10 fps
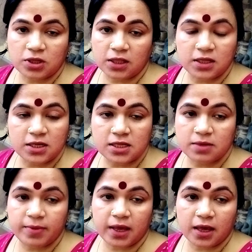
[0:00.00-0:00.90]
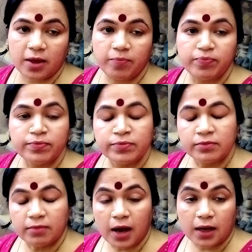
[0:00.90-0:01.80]
দিয়ে দিয়েছি মেখে
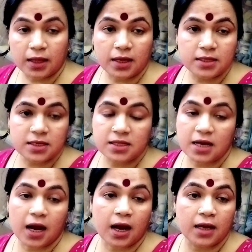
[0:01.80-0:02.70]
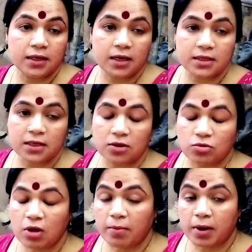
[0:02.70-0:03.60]
মা খেয়েছে চা নিয়ে আছে
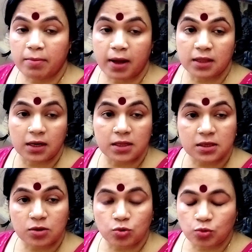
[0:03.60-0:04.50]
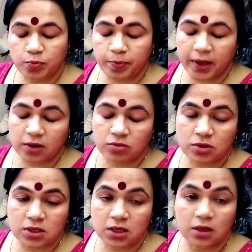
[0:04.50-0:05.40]
কিন্তু আমার মাথাটা আজকে খুব পেন
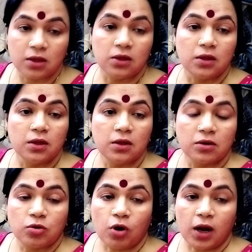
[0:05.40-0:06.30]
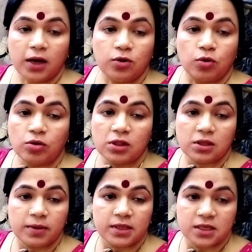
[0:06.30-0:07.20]
হচ্ছে গলায় ঢোক
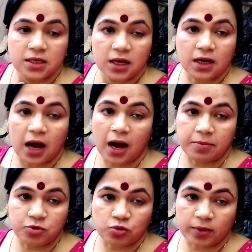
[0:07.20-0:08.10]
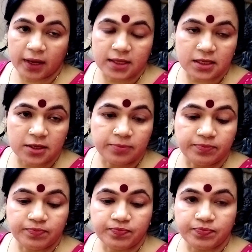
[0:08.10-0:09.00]
গিলতে পারছি না ঘাম জমে গেছে
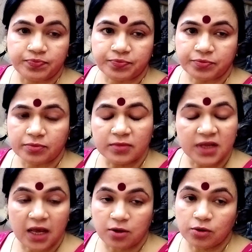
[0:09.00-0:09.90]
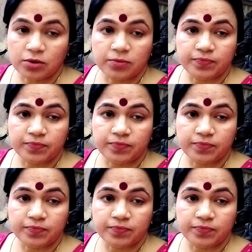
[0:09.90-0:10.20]
যাই হোক